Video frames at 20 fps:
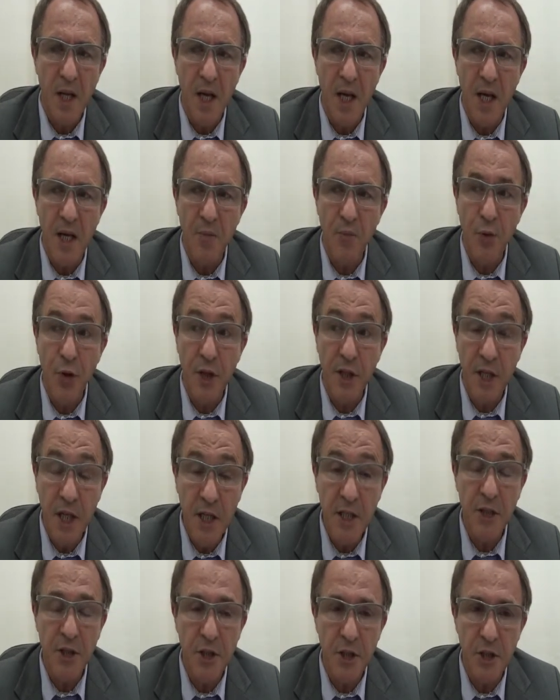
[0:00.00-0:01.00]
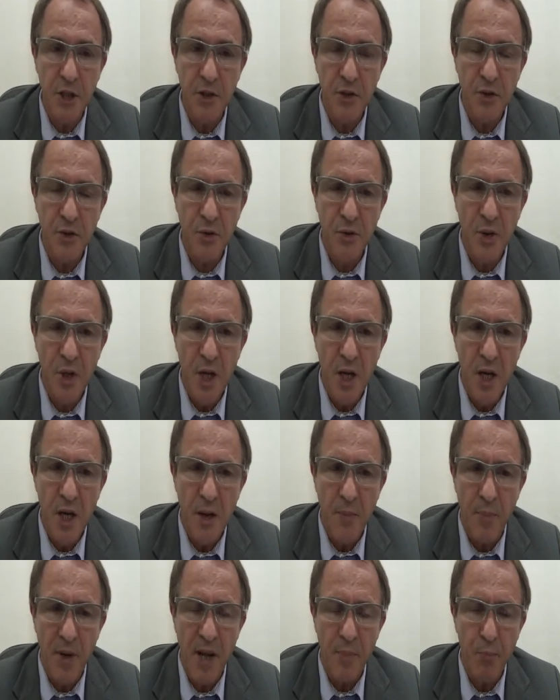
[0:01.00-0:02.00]
É importante isso
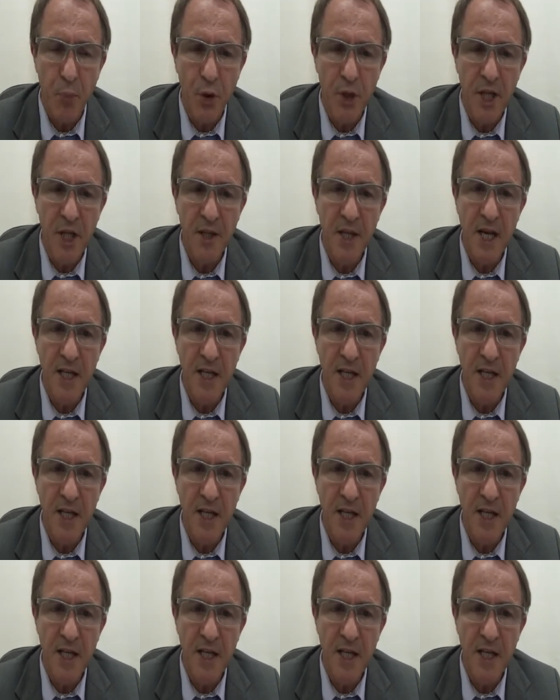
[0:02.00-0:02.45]
para poder